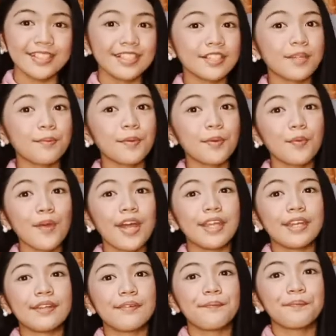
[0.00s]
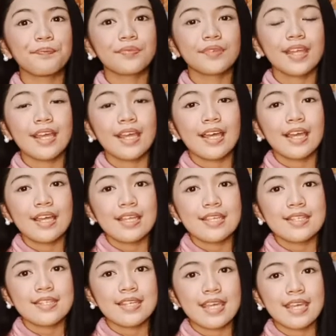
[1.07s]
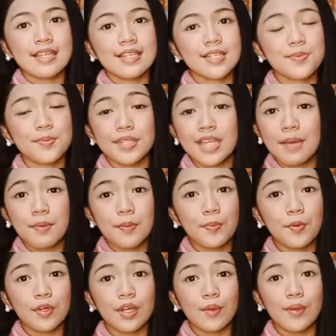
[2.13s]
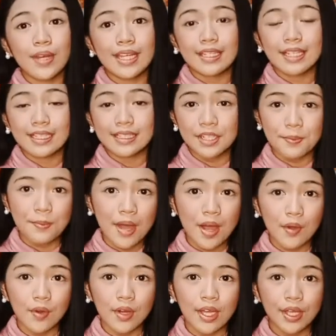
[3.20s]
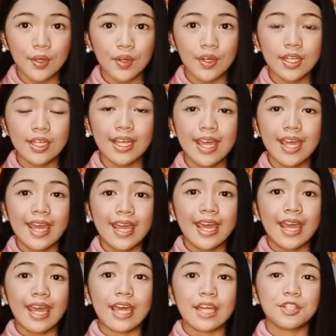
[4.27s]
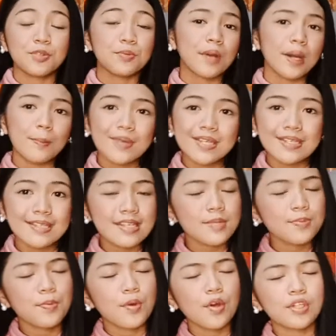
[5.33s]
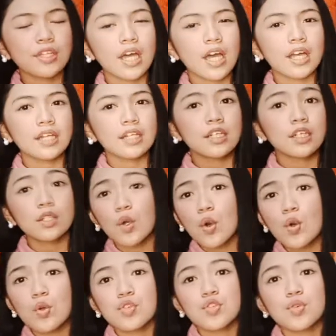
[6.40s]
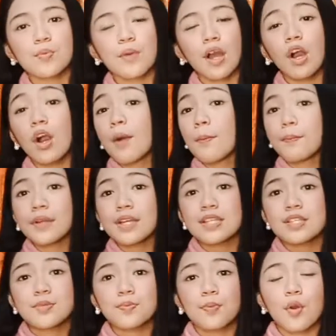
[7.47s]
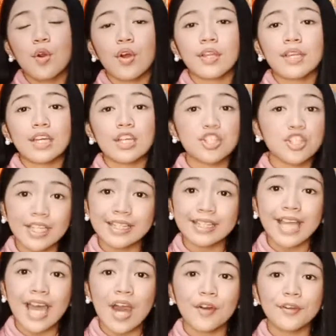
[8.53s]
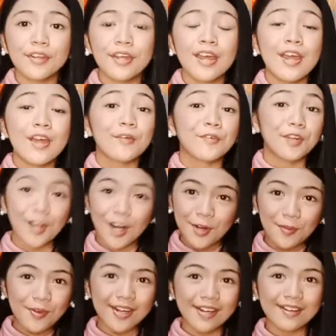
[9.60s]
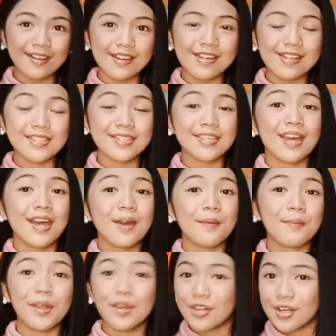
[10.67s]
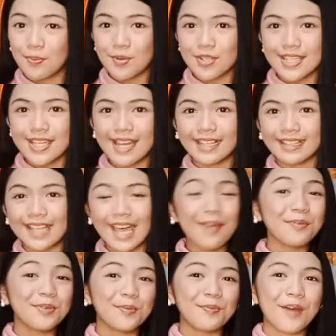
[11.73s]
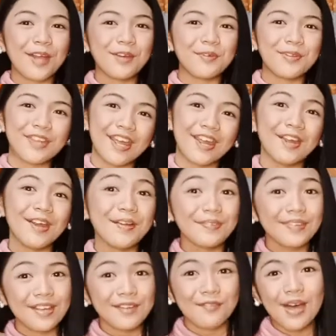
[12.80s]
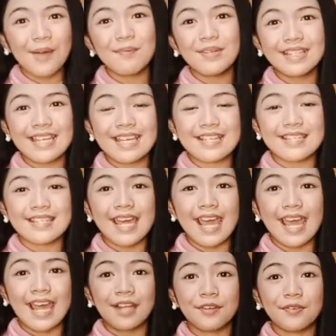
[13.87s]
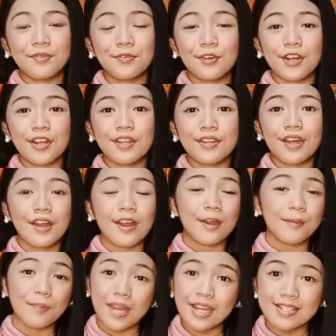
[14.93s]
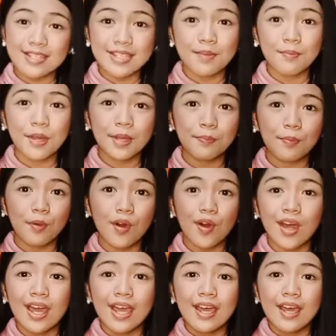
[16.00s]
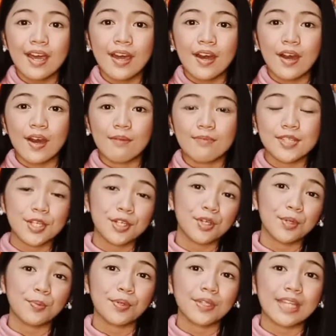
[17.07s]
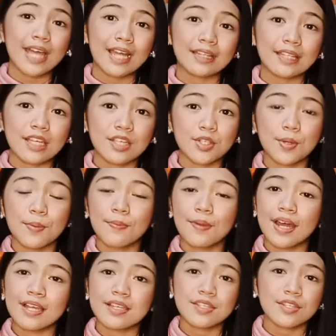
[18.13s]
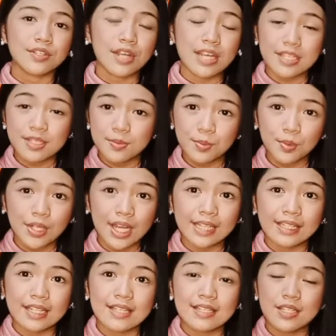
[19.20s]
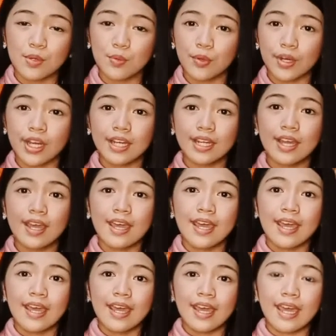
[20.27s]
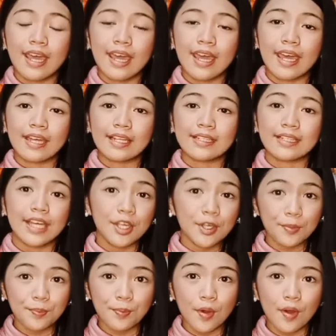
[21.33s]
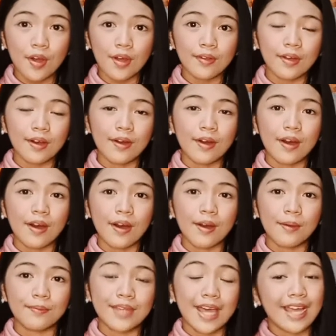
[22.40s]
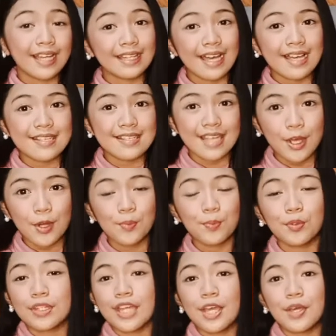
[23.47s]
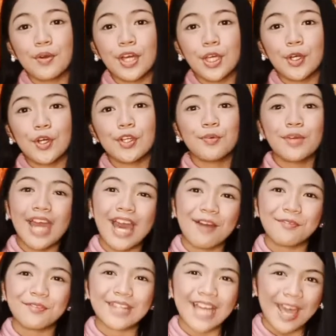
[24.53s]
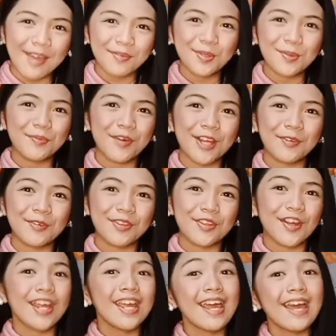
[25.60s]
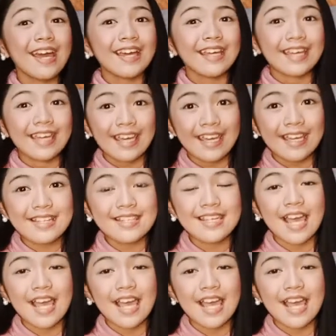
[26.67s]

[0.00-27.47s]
Number one, since madami pong nawala ng trabaho ngayon, and yung mga business po nag-close, yung mga companies po nag-shutdown, for our workers, meron na po silang time to bond with their families. And for our parents naman po, um, siguro po dati sobrang stress po natin sa work, And ngayon po, um, dahil nakastay home po tayo ngayon, we have time to bond with our kids